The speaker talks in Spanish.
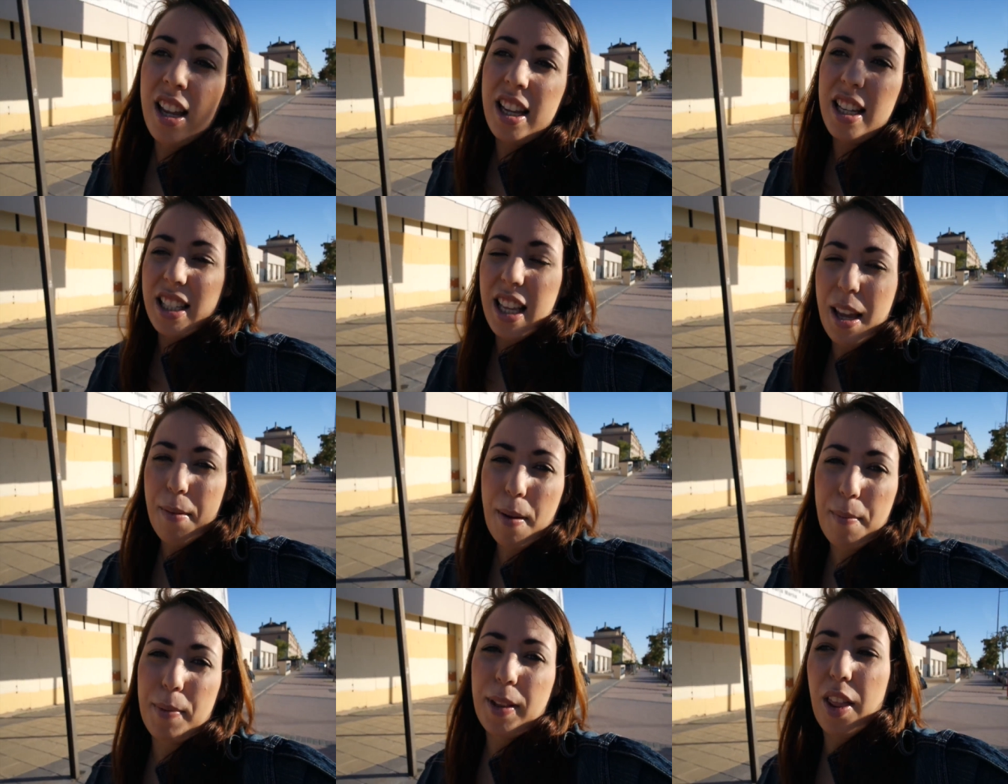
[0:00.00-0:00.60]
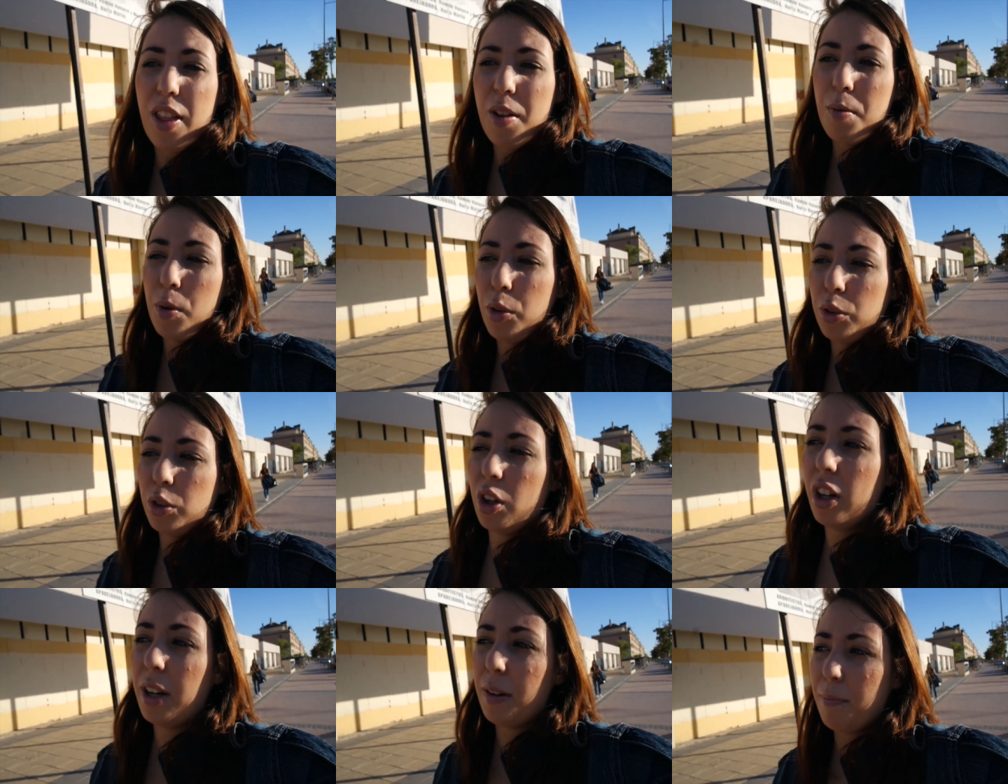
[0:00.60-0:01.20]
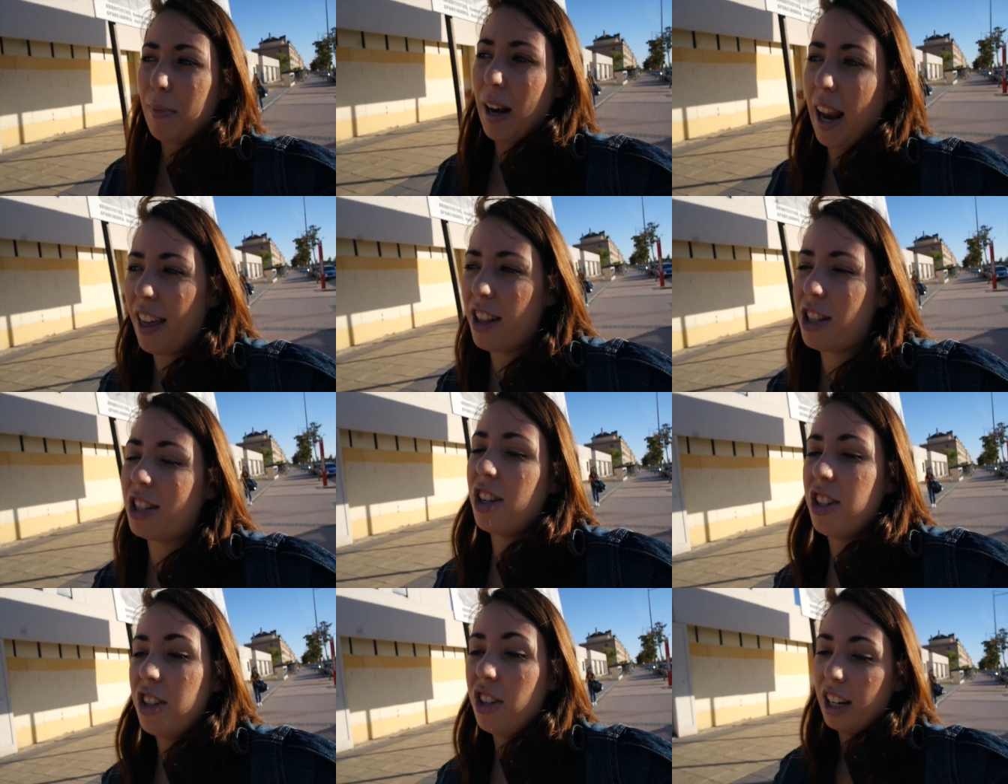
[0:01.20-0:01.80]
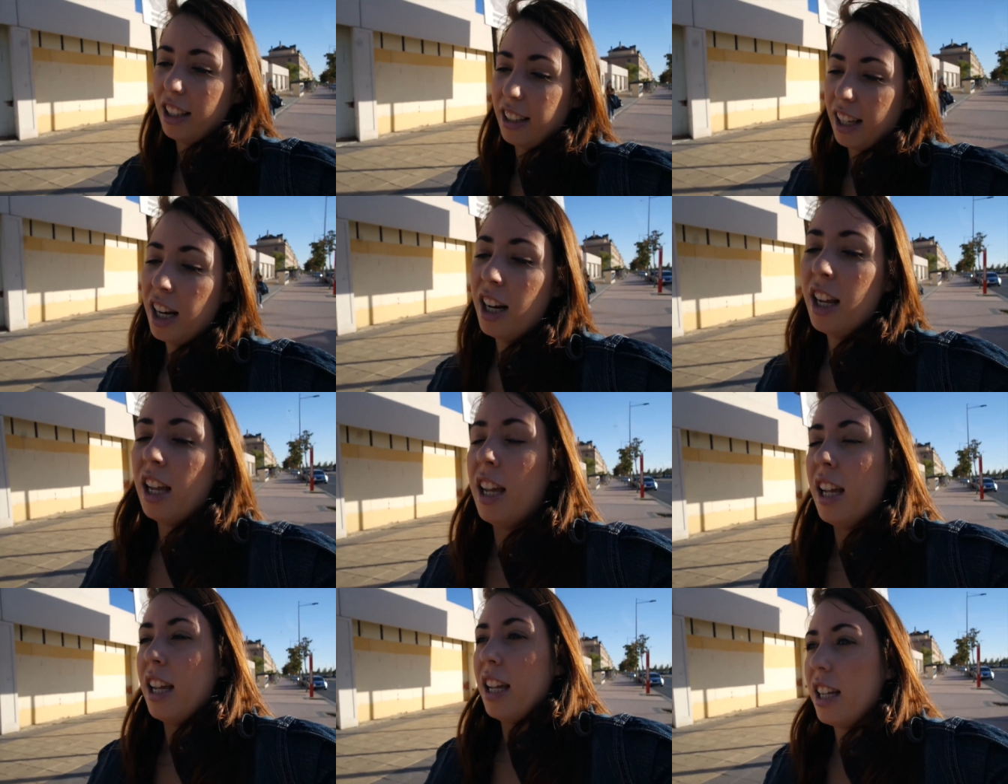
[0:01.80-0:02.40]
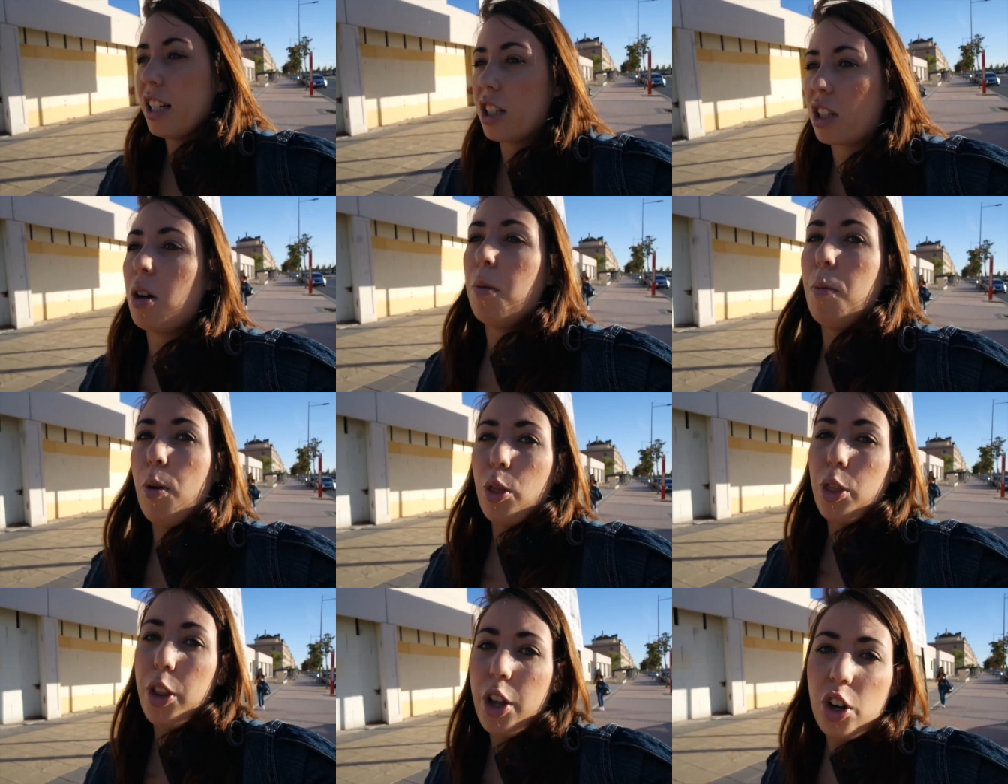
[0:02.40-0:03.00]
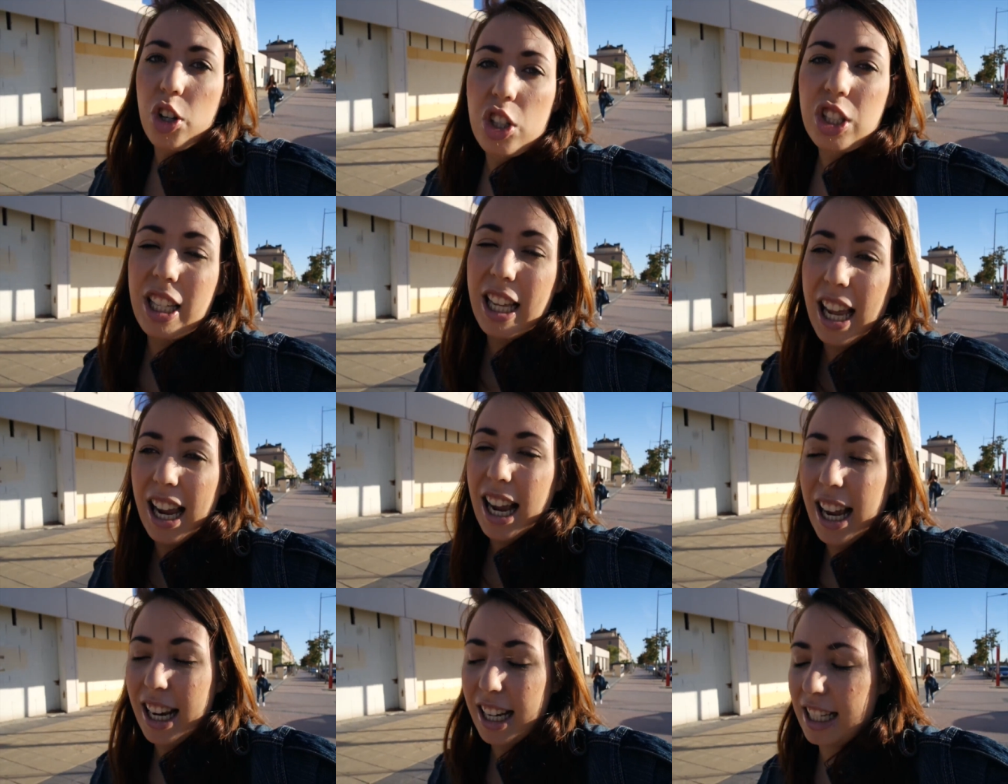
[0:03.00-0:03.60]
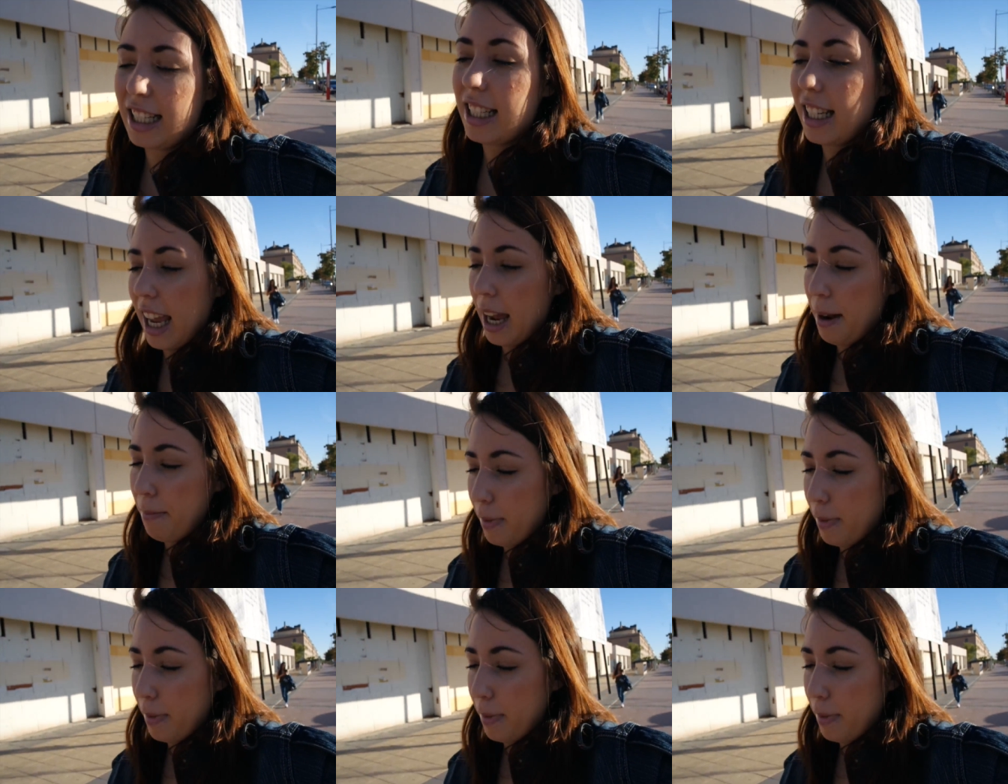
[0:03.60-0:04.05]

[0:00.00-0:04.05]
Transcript: Y es que me apetece un montón y me lo ha dicho Jonathan y es como, Dios, qué ganas, que